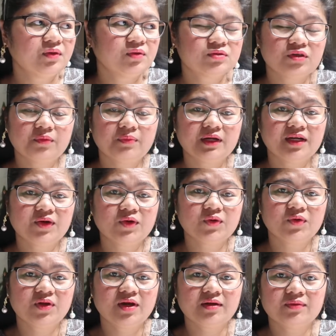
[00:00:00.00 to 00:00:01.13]
yung sobrang
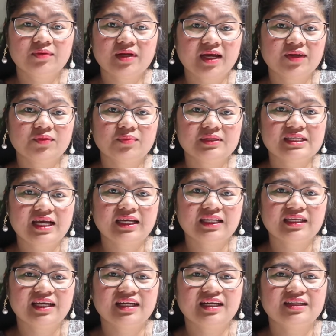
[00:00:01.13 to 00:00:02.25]
nagugulan, unahin kong
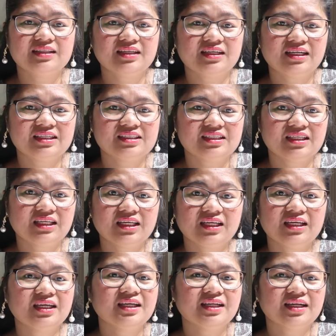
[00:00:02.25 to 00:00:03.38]
basahin yan. And the rest,
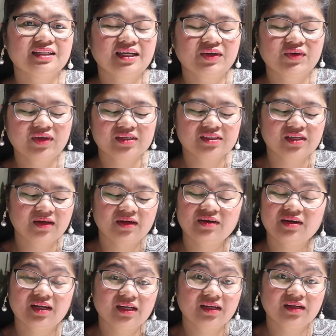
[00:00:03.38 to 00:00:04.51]
idagdag ko yan sa
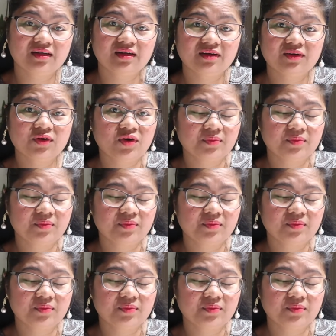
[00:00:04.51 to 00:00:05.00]
reading ng